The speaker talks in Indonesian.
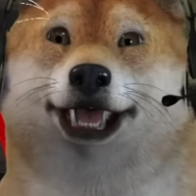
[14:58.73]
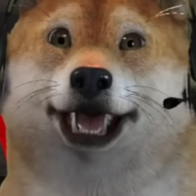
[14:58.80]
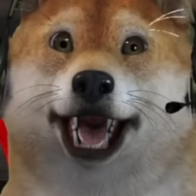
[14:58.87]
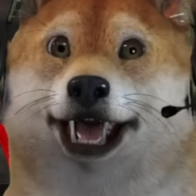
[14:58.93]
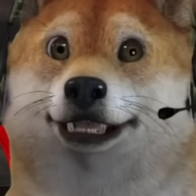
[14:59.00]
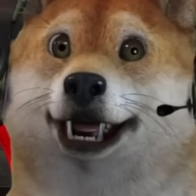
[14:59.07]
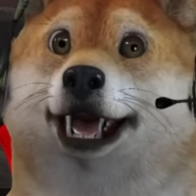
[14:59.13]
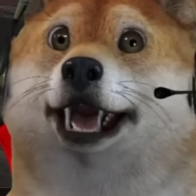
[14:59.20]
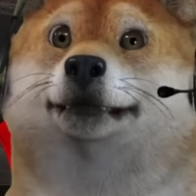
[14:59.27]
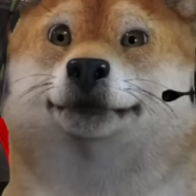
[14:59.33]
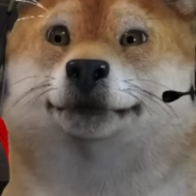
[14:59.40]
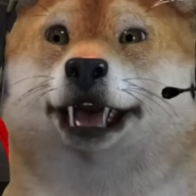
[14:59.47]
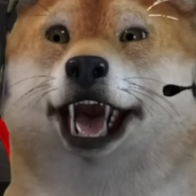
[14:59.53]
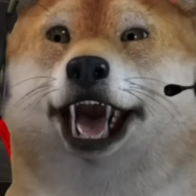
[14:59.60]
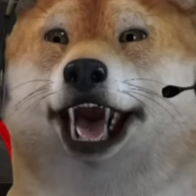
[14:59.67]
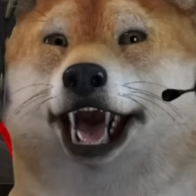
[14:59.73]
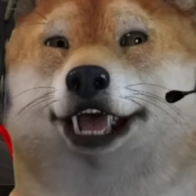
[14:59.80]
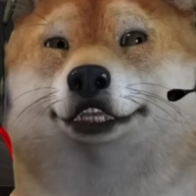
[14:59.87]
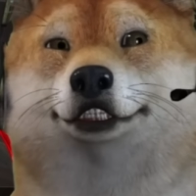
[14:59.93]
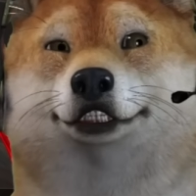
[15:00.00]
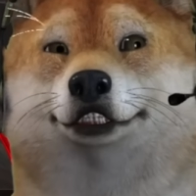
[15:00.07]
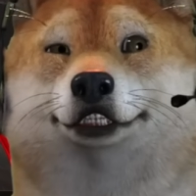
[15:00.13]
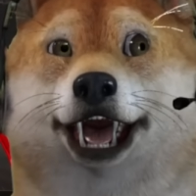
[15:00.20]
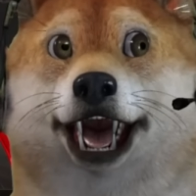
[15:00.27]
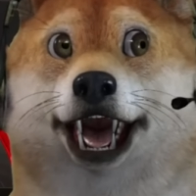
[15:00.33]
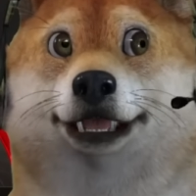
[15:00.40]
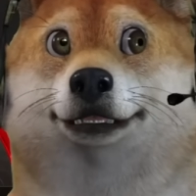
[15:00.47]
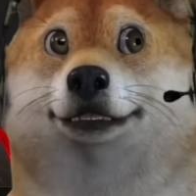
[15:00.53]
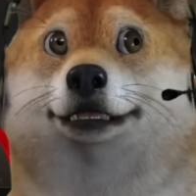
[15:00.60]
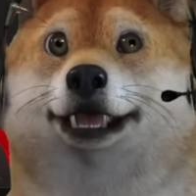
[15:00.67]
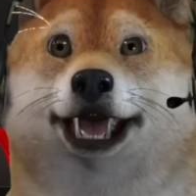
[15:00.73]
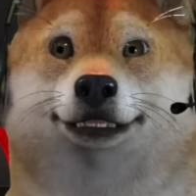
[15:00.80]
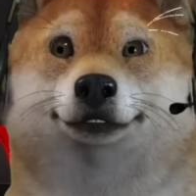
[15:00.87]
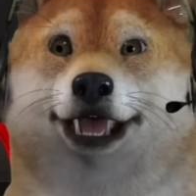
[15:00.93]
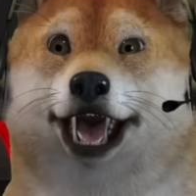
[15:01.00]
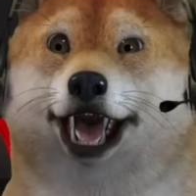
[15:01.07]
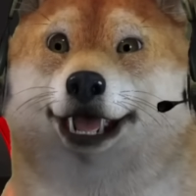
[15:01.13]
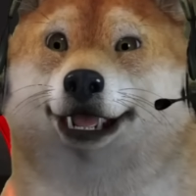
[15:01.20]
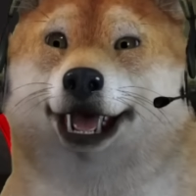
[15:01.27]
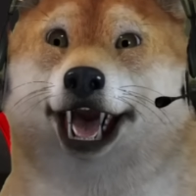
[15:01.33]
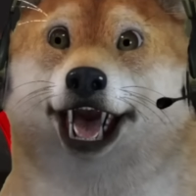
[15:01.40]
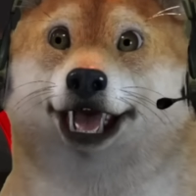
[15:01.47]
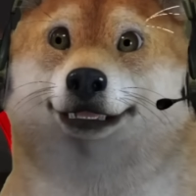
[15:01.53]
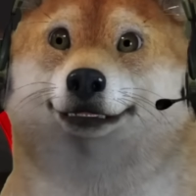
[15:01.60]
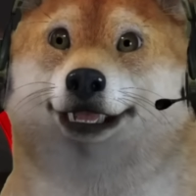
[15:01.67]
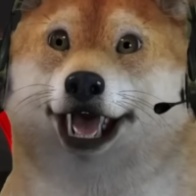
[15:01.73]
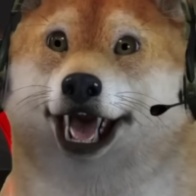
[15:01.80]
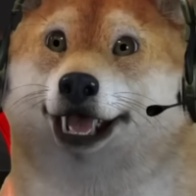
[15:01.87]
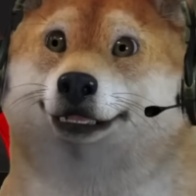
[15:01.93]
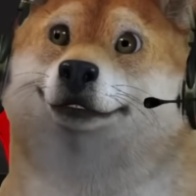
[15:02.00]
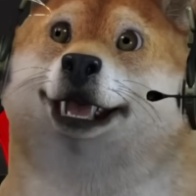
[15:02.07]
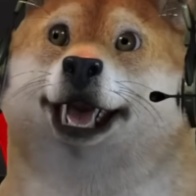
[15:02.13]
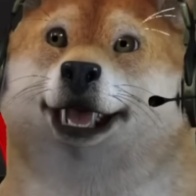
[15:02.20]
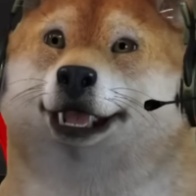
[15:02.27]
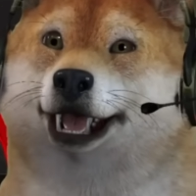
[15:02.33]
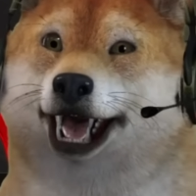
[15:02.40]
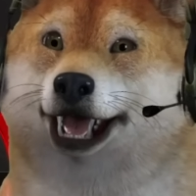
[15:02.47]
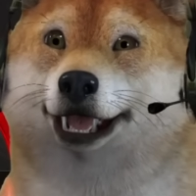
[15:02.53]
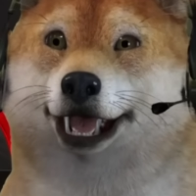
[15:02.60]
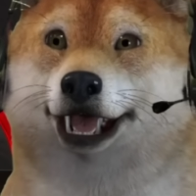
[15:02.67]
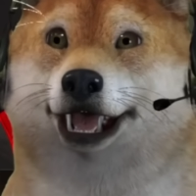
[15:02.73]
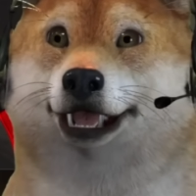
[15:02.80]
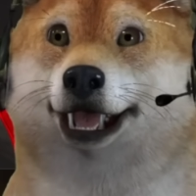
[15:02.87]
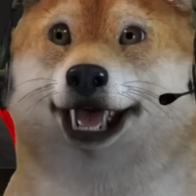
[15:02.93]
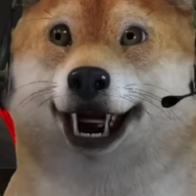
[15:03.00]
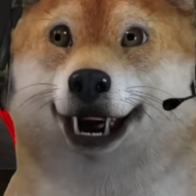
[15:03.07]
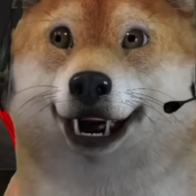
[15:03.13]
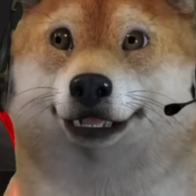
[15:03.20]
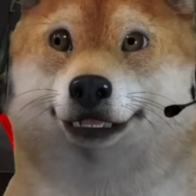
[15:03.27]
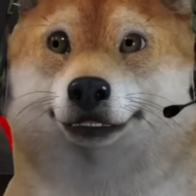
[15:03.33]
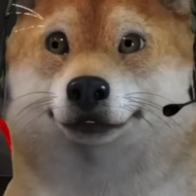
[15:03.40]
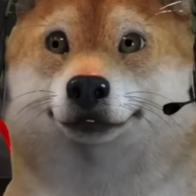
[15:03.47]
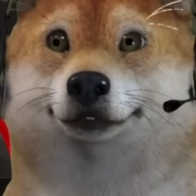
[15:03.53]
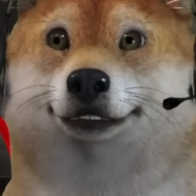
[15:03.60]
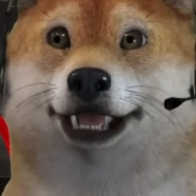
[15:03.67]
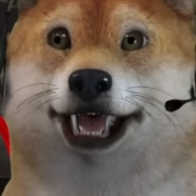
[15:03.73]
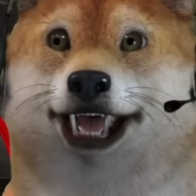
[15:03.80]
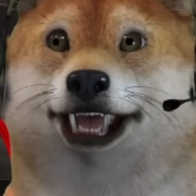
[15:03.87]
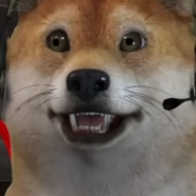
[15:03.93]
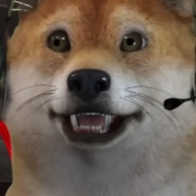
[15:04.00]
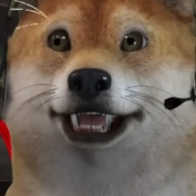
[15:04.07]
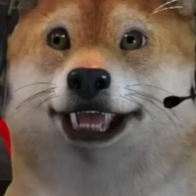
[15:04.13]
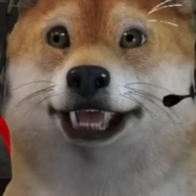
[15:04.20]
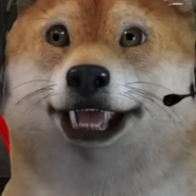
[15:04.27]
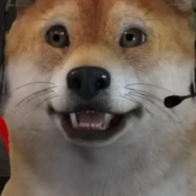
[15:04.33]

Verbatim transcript: Apa fullin dulu orang teman-teman? 250 sih, tapi senjatanya pistol semua jadinya. Gak